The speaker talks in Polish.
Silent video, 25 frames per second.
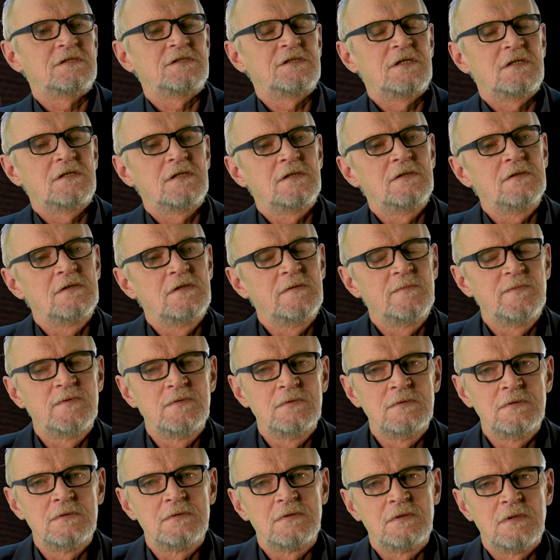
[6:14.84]
że tego
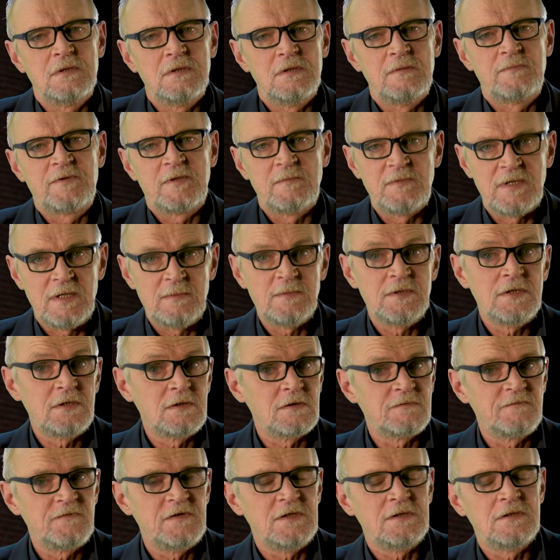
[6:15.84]
typu e, problemy i
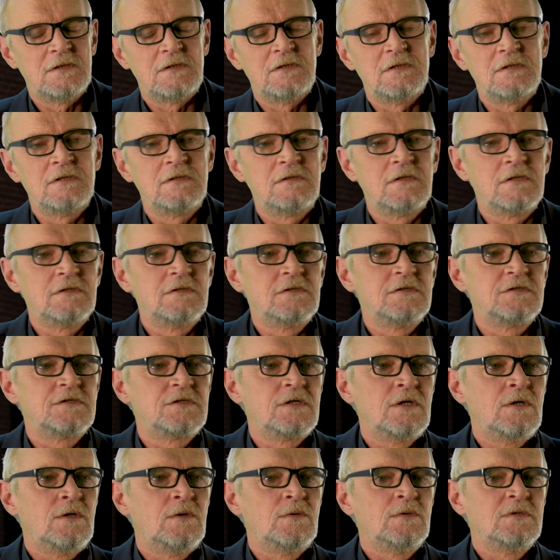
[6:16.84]
konflikty
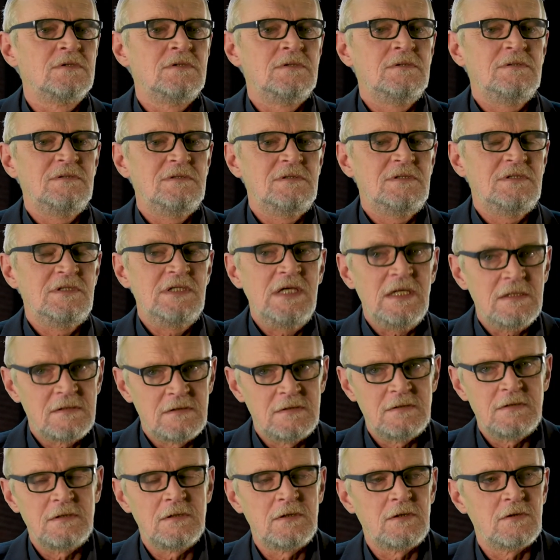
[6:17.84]
dotyczą nie
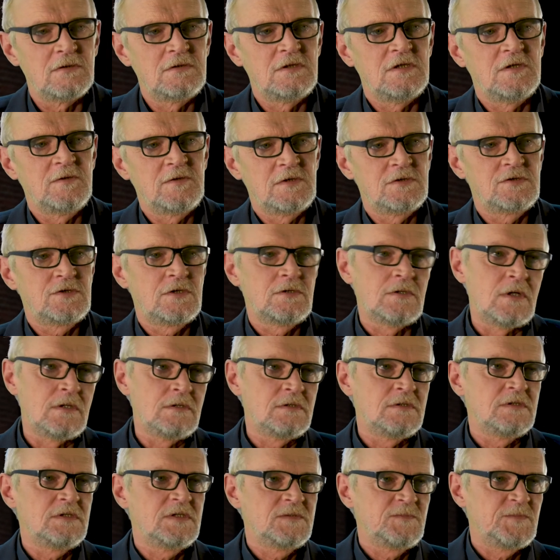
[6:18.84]
tylko tych
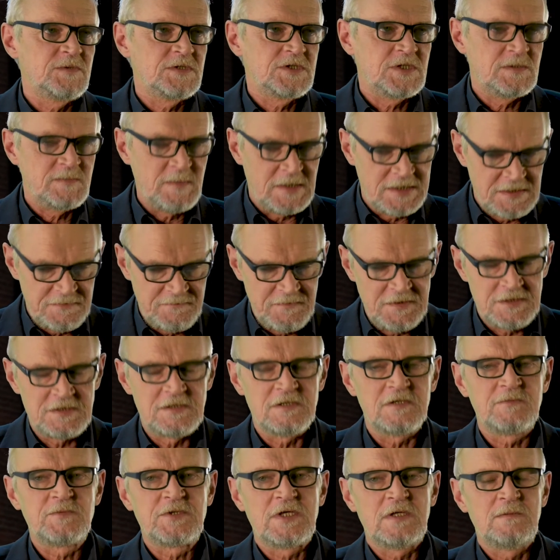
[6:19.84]
szkolnych,
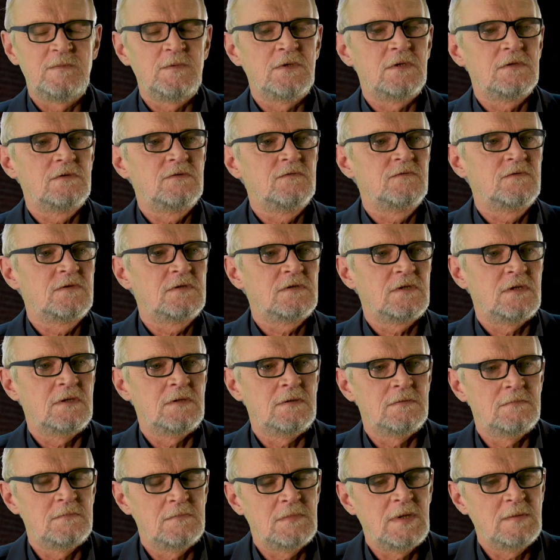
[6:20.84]
specyficznych przedmiotów,
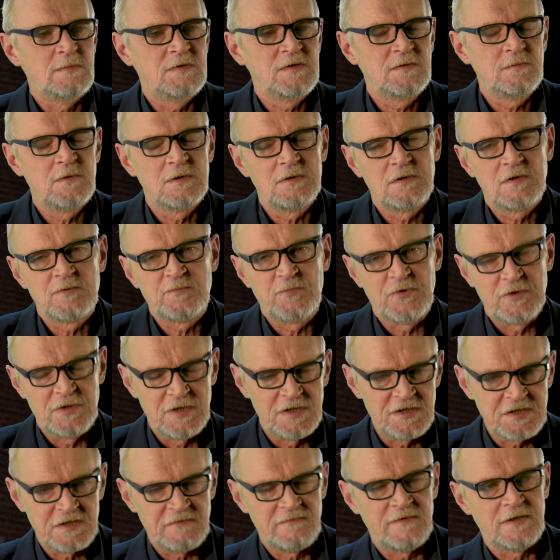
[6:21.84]
które mamy skłonność
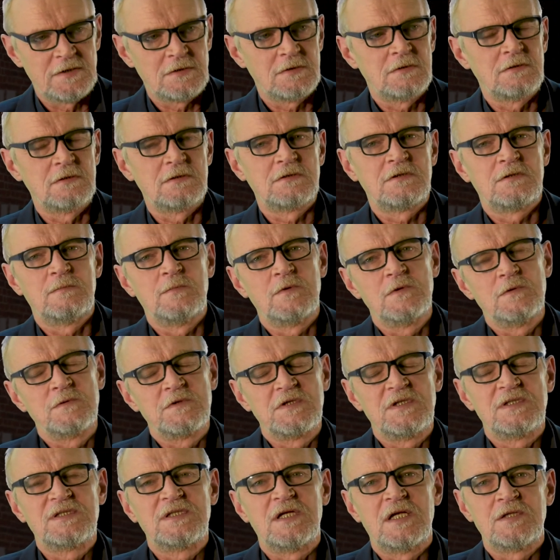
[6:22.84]
podejrzewać o to, że mogą
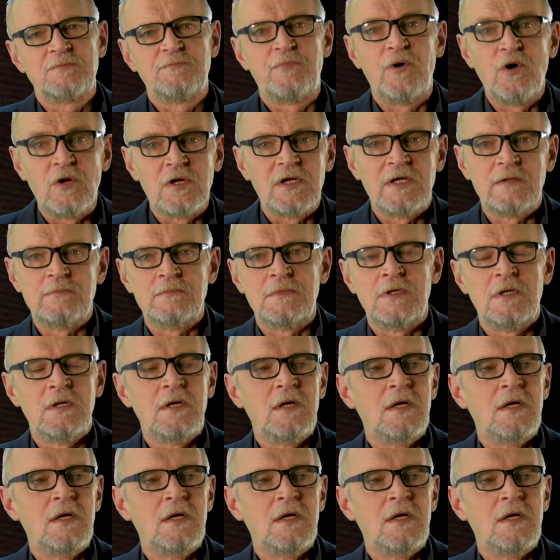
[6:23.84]
się stać polem